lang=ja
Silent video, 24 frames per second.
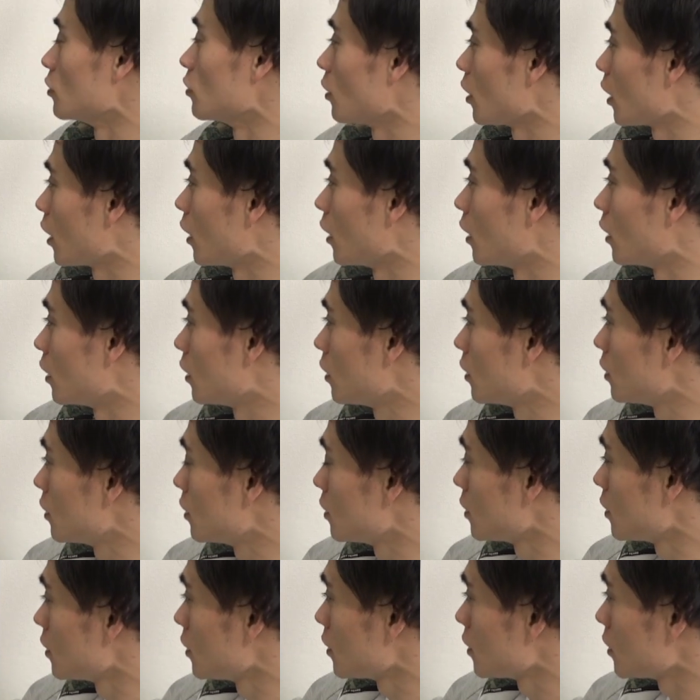の絵が
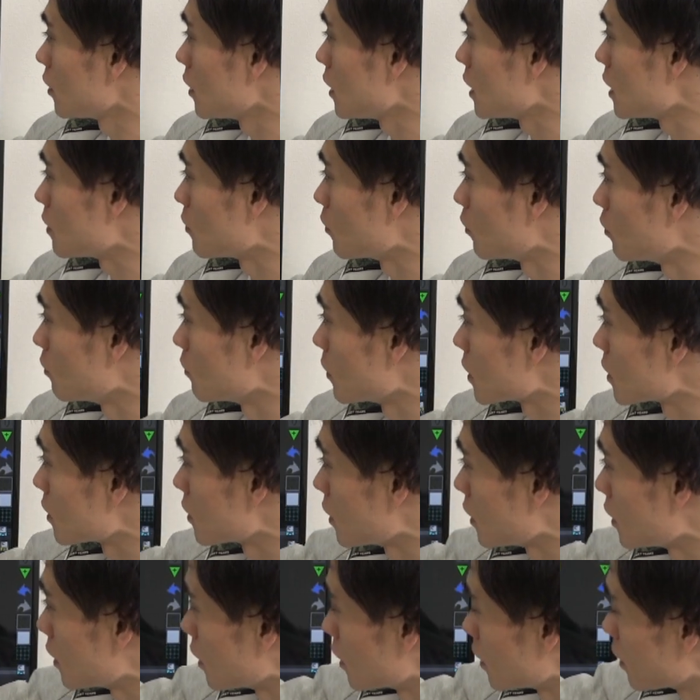いつもうます
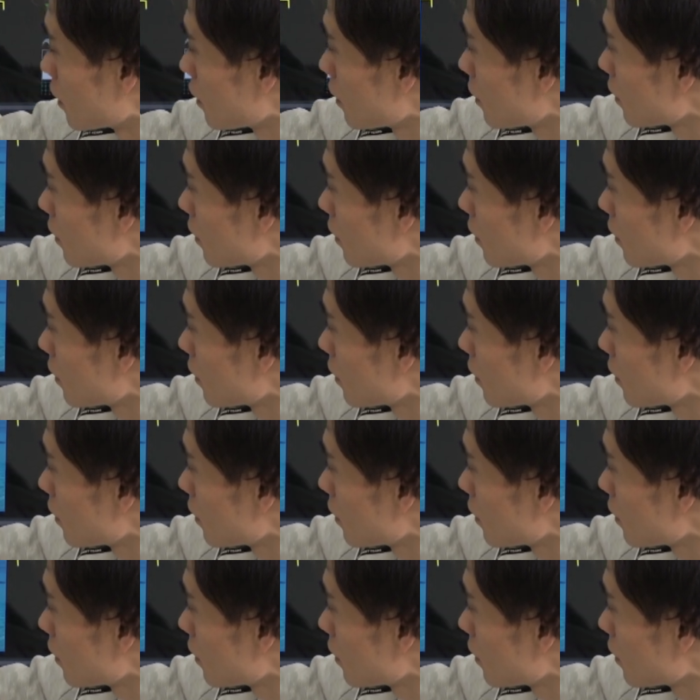ぎて